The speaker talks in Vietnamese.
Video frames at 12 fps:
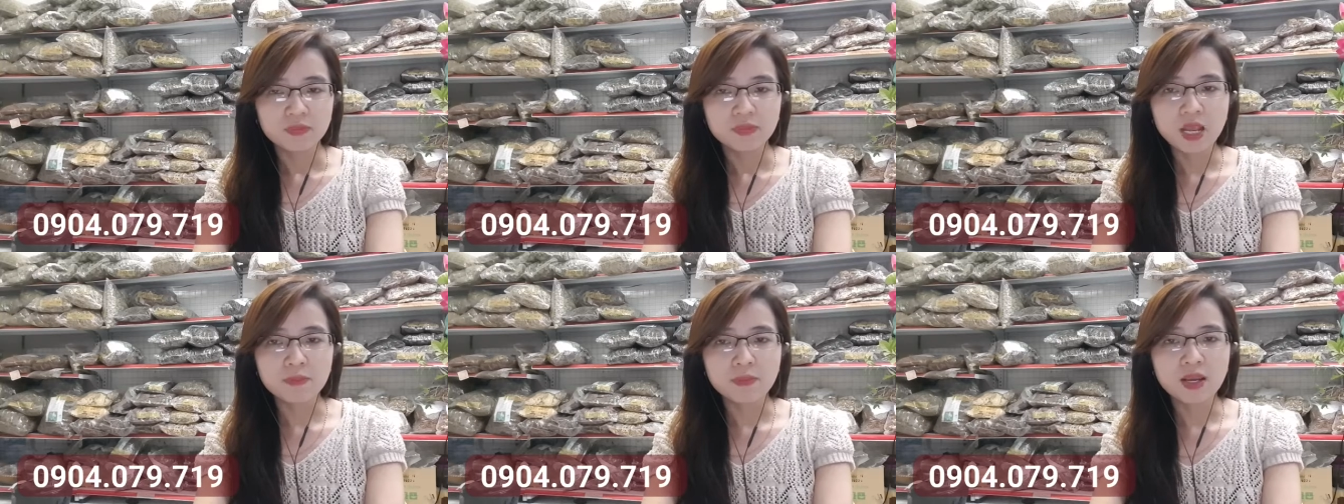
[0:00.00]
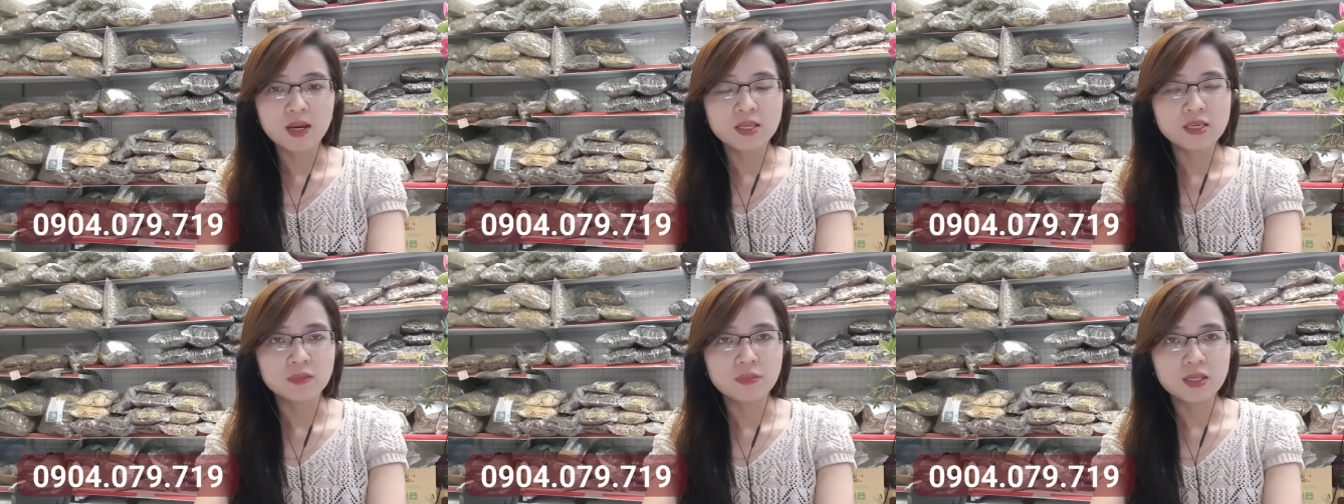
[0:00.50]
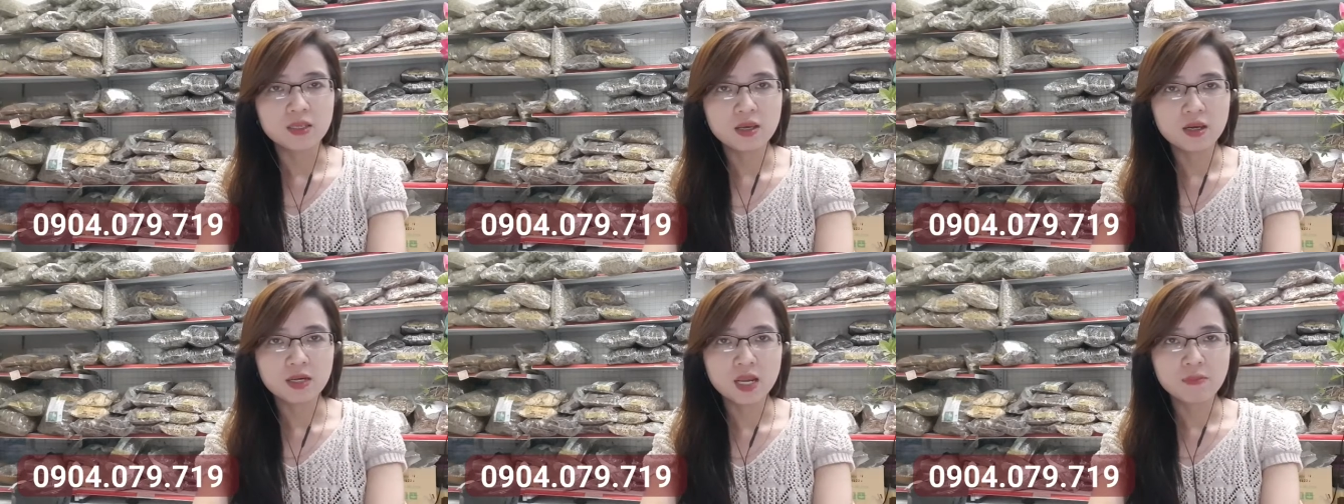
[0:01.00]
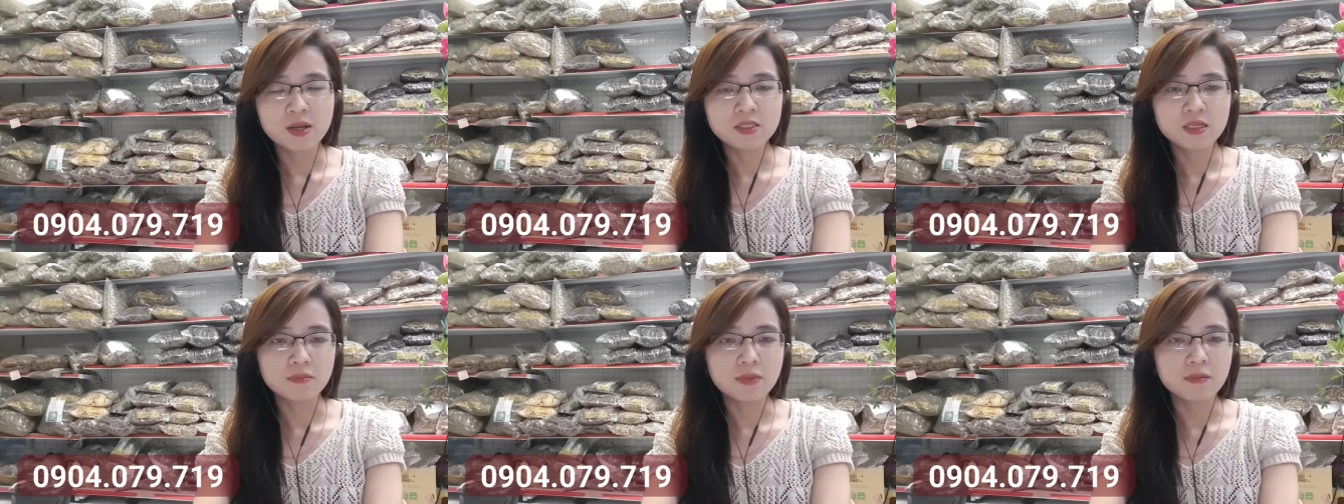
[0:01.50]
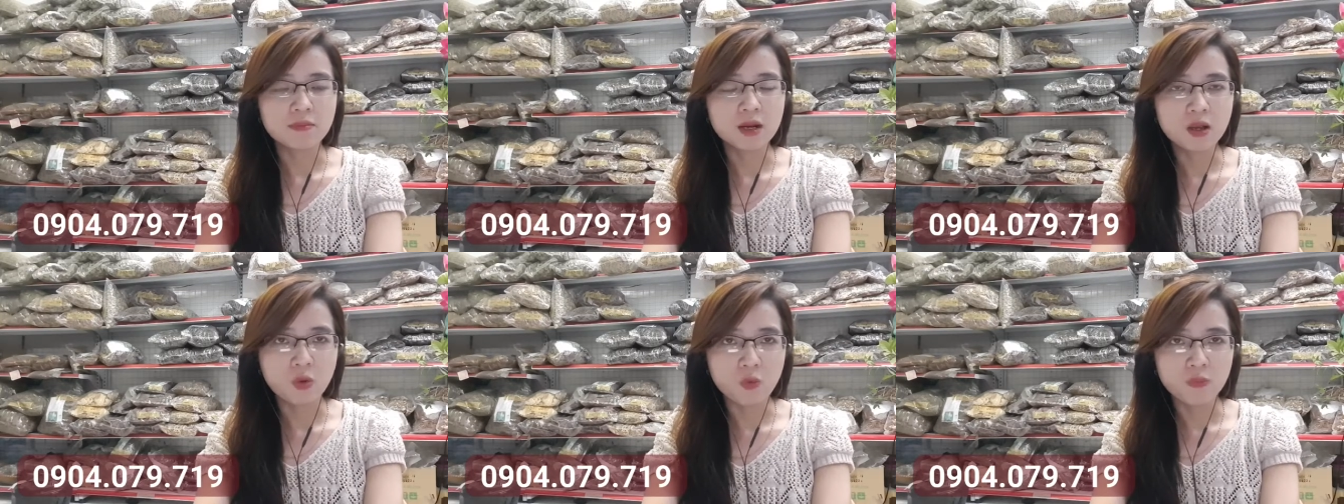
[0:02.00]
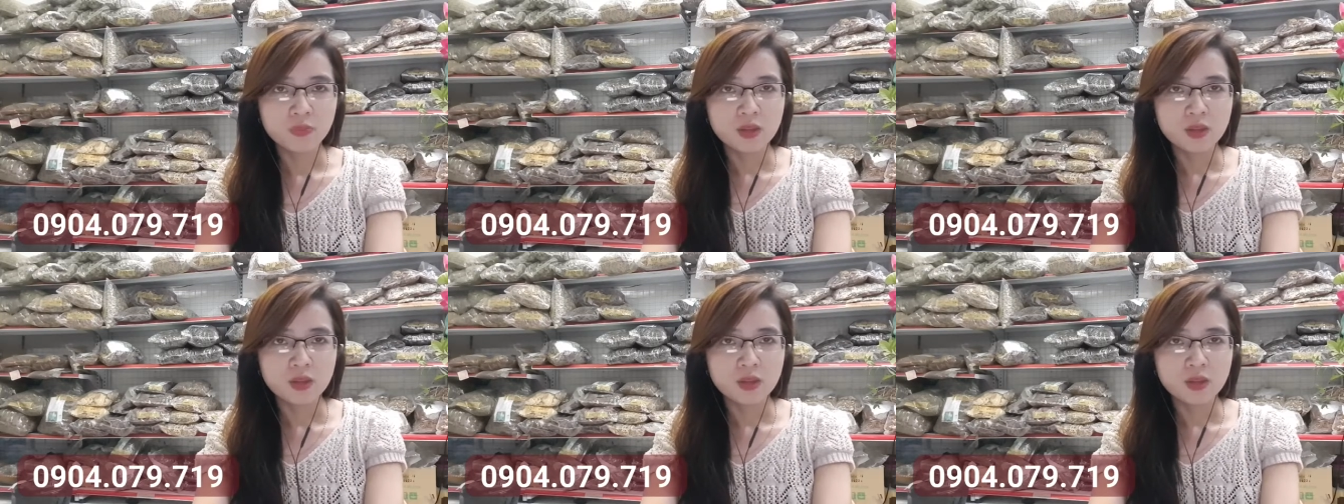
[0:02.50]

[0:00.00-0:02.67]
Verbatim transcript: đặc biệt là những bệnh nhân đang mắc chứng bệnh mất ngủ.